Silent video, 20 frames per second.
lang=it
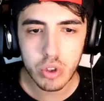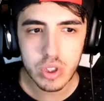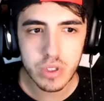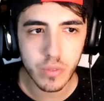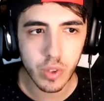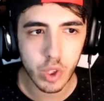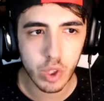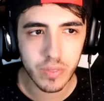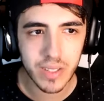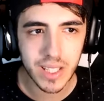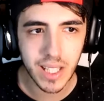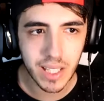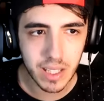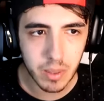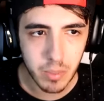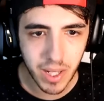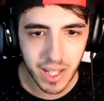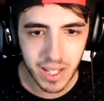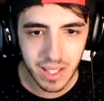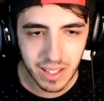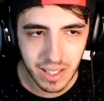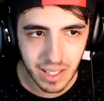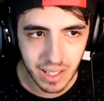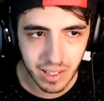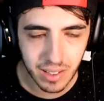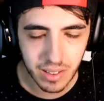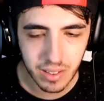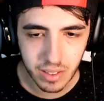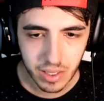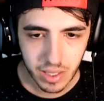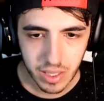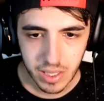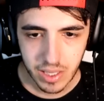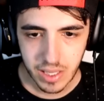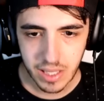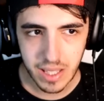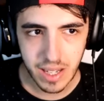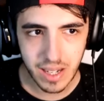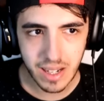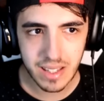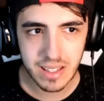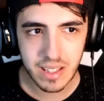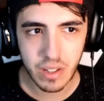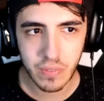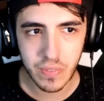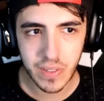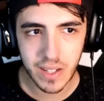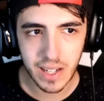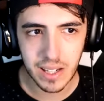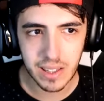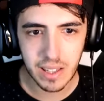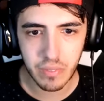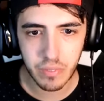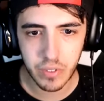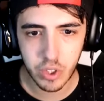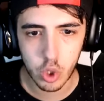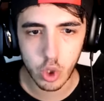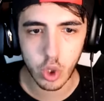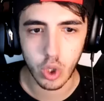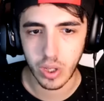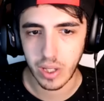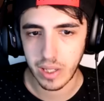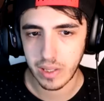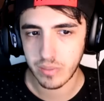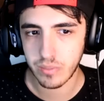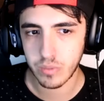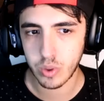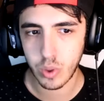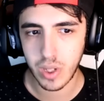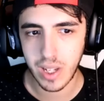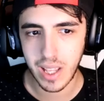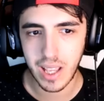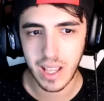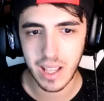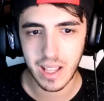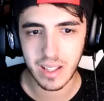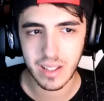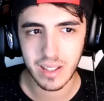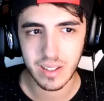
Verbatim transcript: so se voi lo vedete, magari dalla, il render finale del video non è...